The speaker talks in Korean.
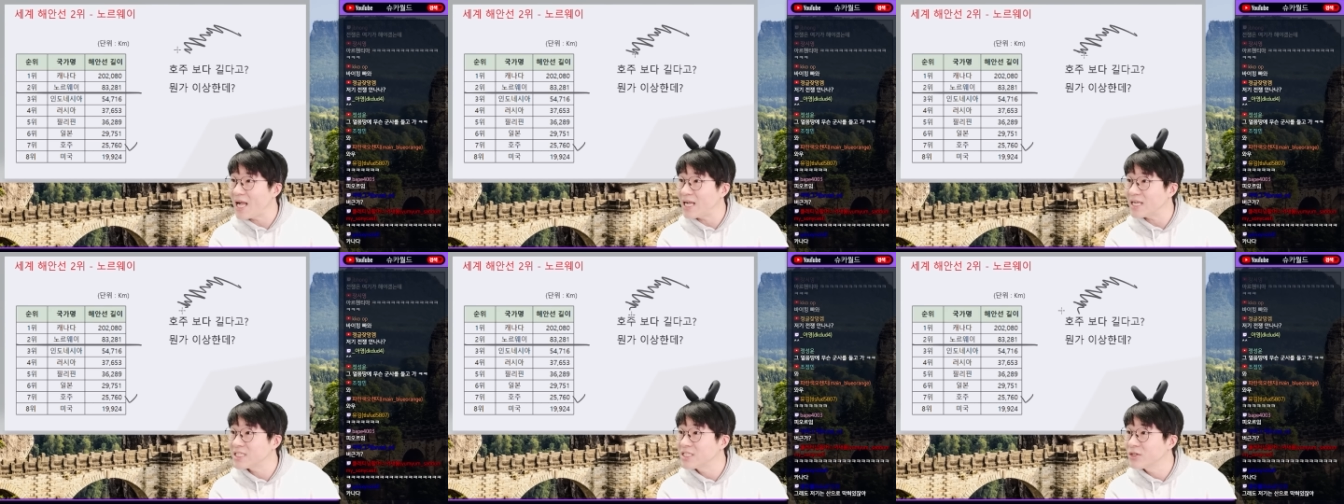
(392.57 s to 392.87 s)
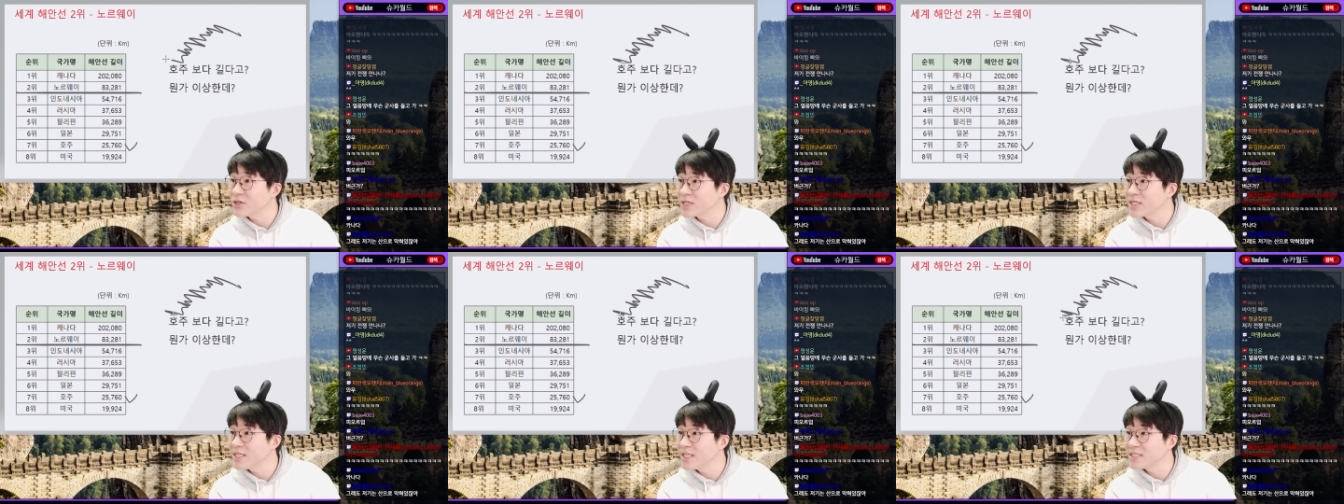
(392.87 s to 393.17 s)
막
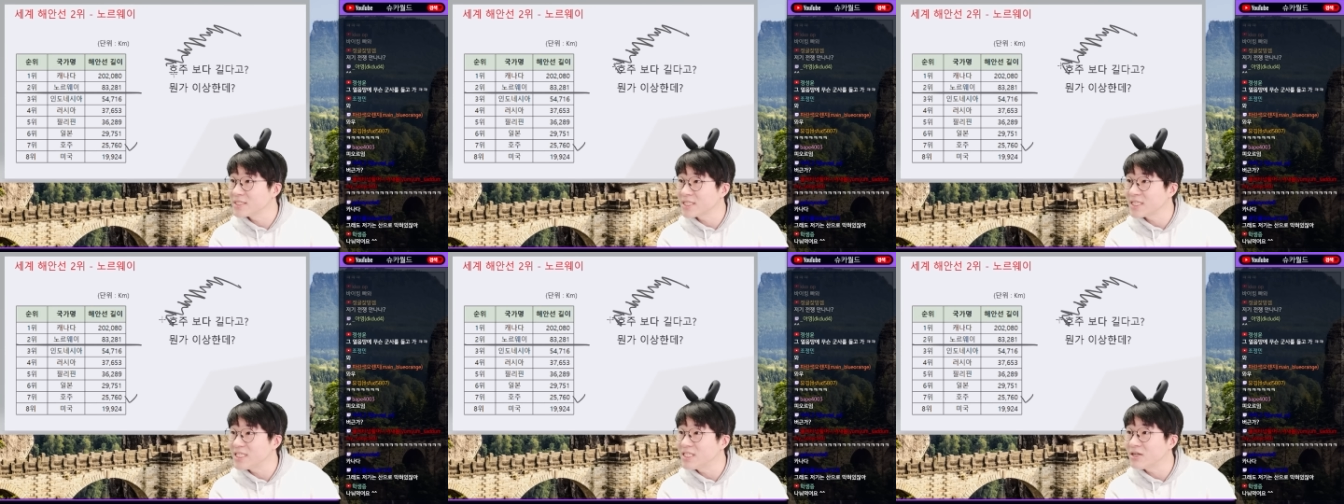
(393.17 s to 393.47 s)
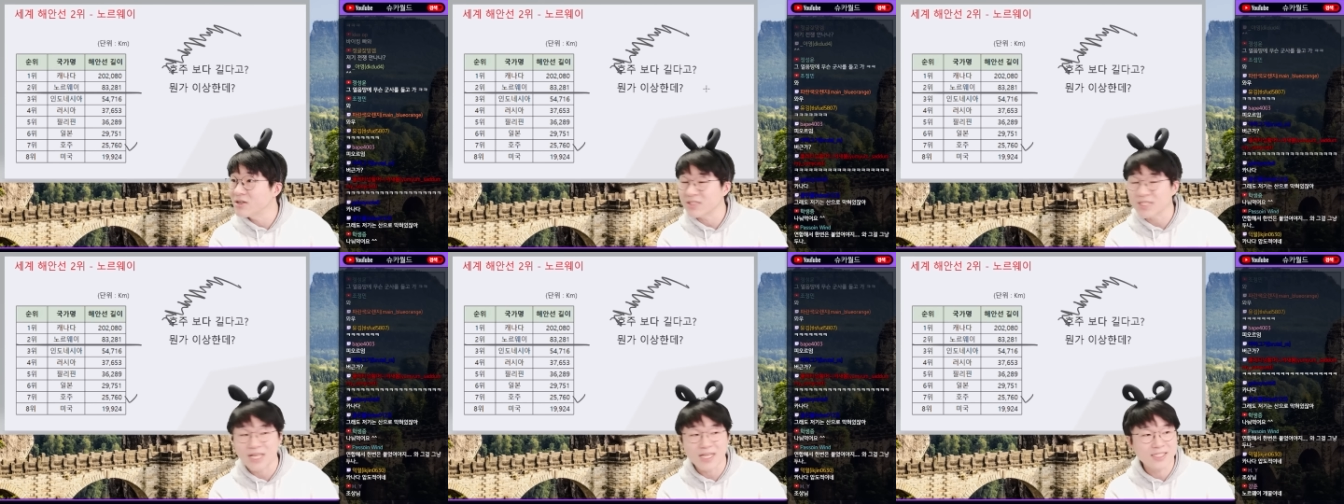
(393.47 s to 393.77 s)
이렇게 돼 있는데
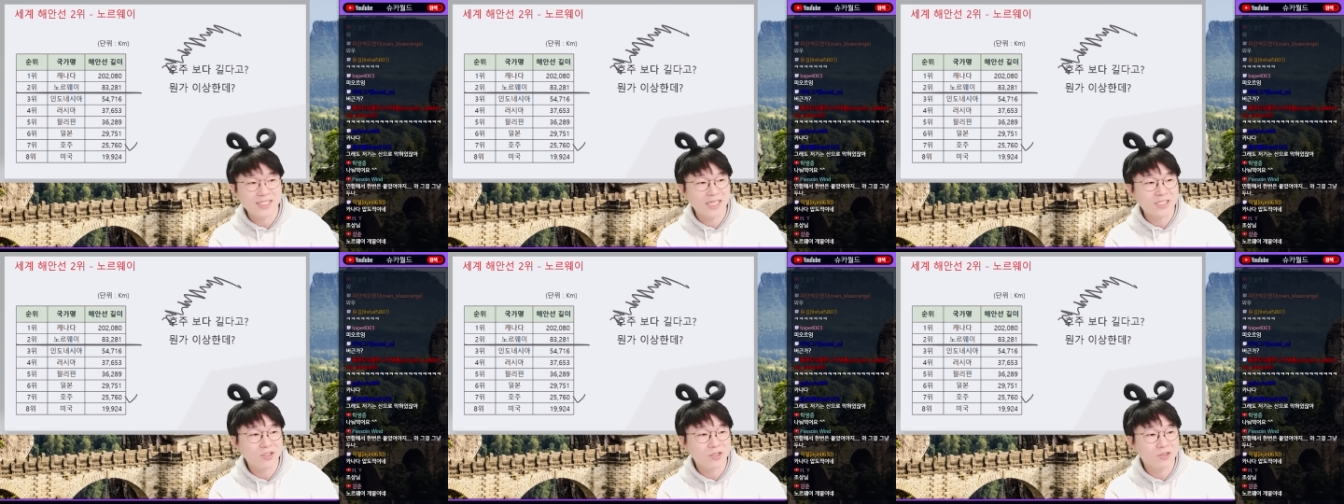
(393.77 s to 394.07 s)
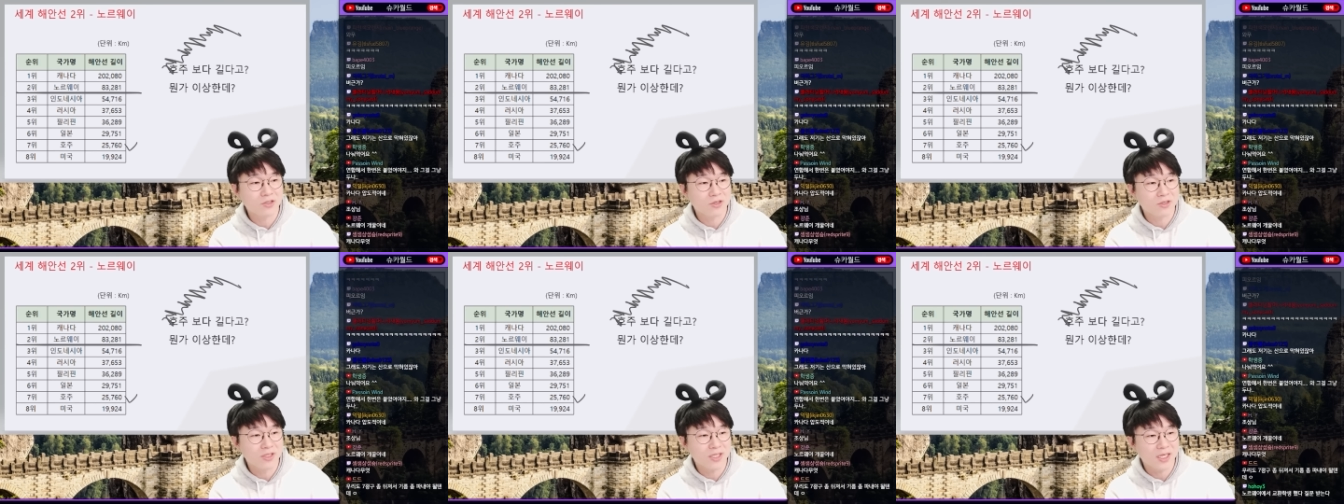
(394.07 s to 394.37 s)
이걸 다 재서
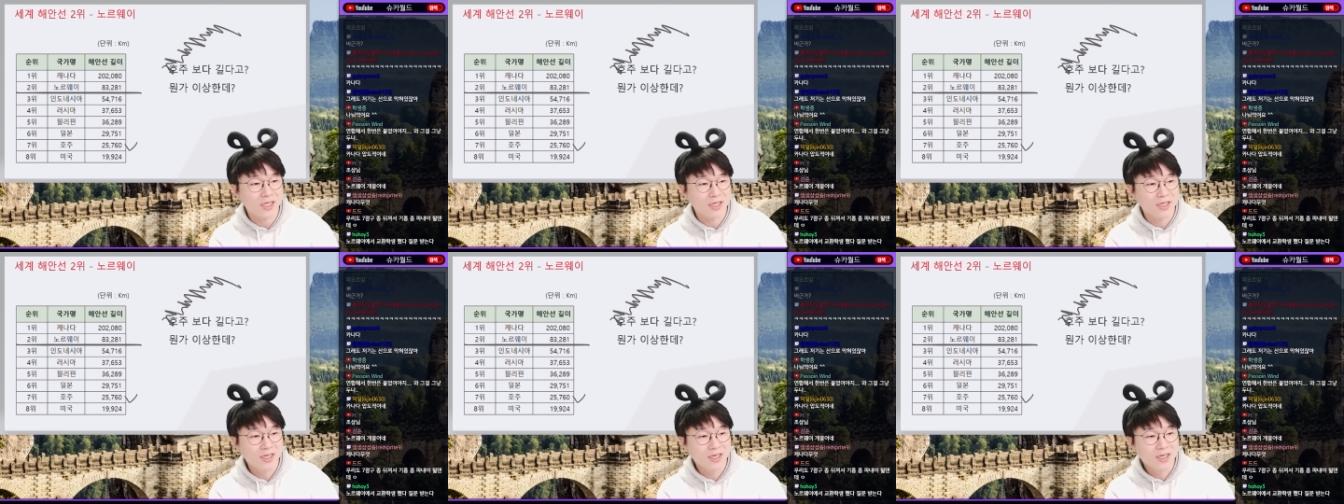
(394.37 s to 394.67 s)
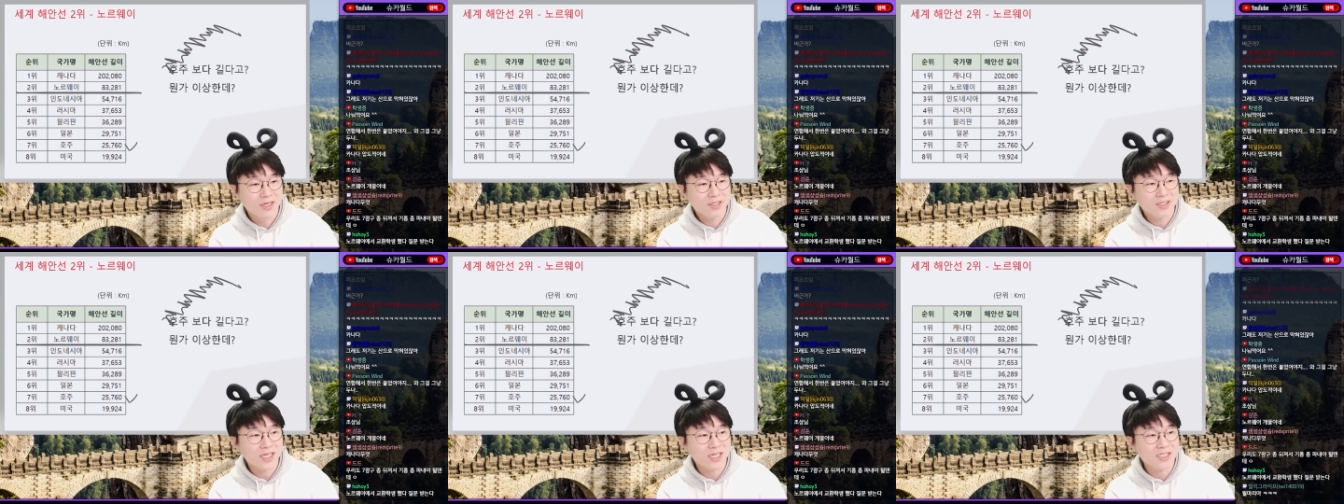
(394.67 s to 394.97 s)
그런데
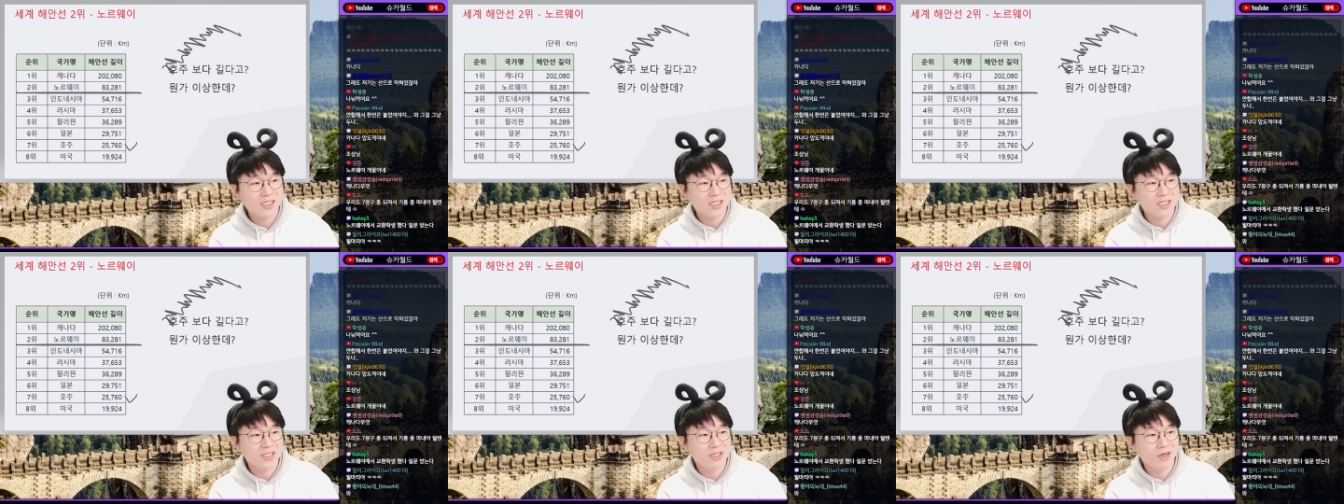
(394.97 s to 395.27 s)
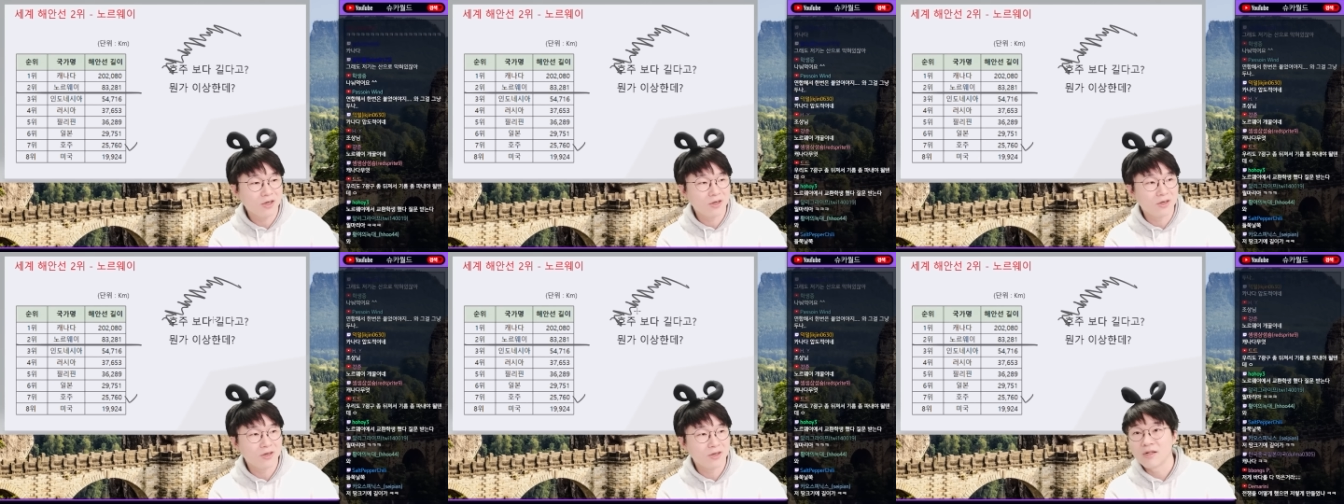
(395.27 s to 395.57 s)
사실
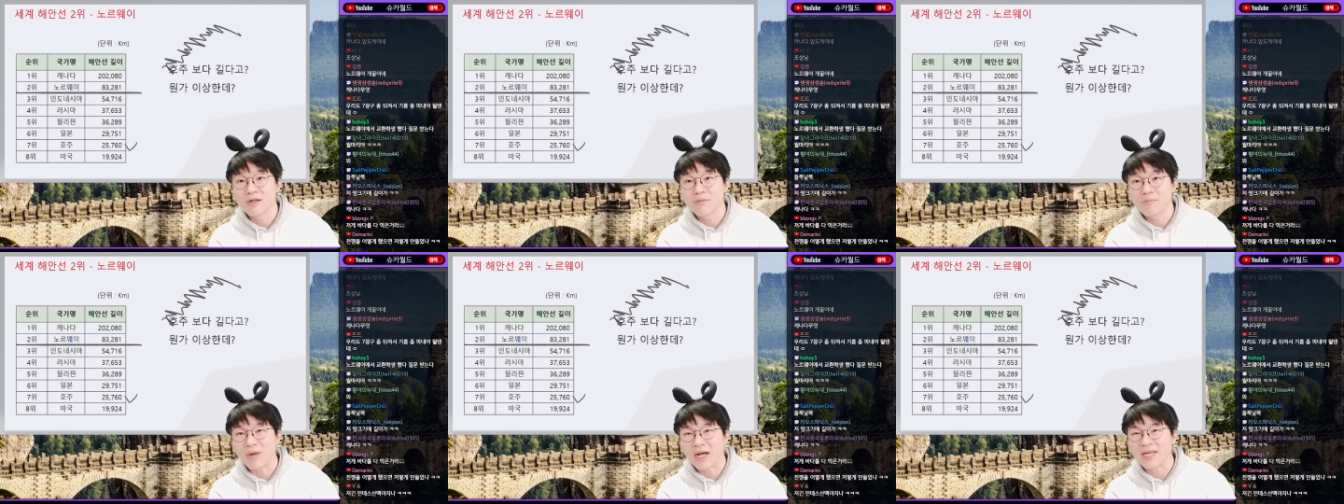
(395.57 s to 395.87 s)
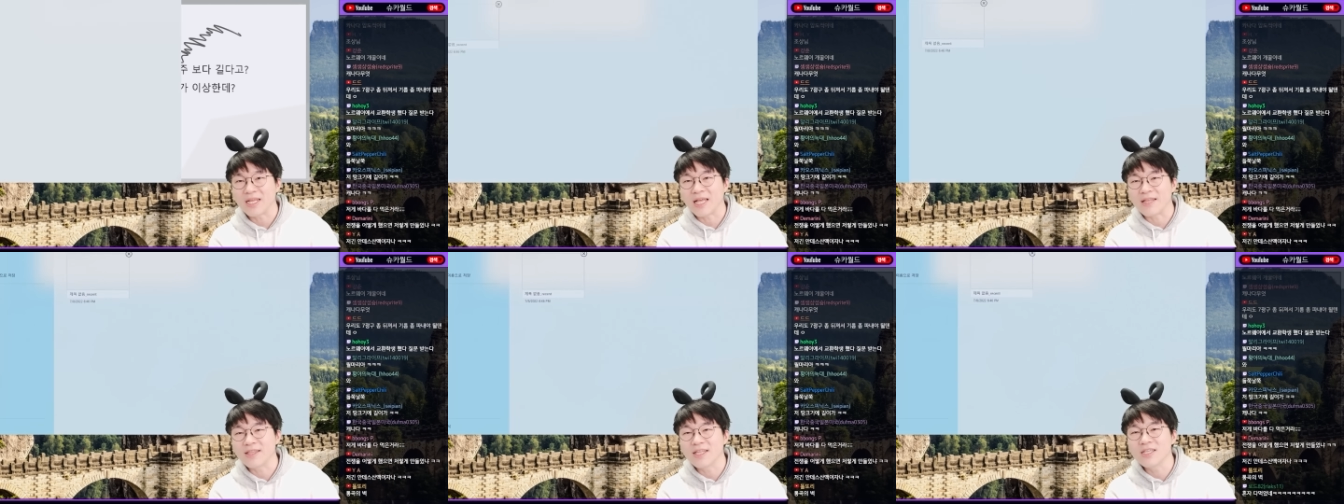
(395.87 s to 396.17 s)
이걸
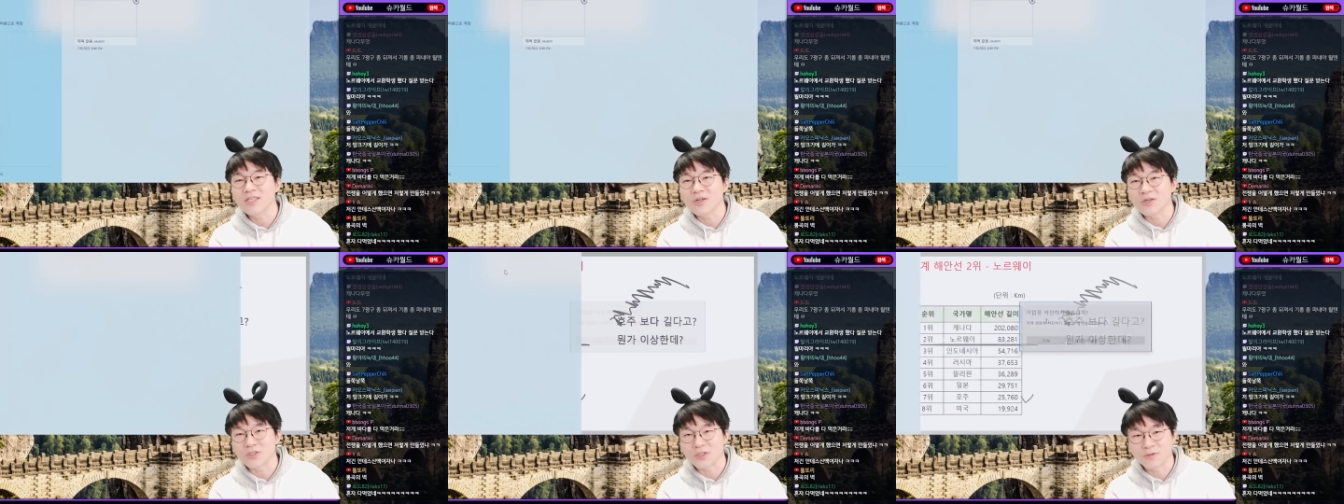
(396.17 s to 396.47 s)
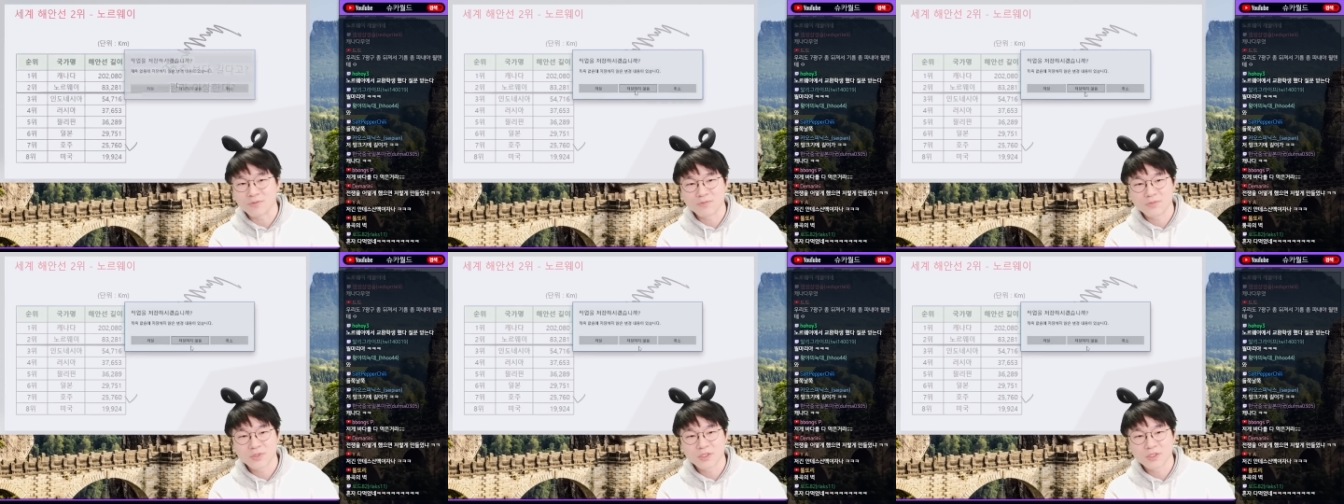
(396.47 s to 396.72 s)
말이 안 되는 거죠.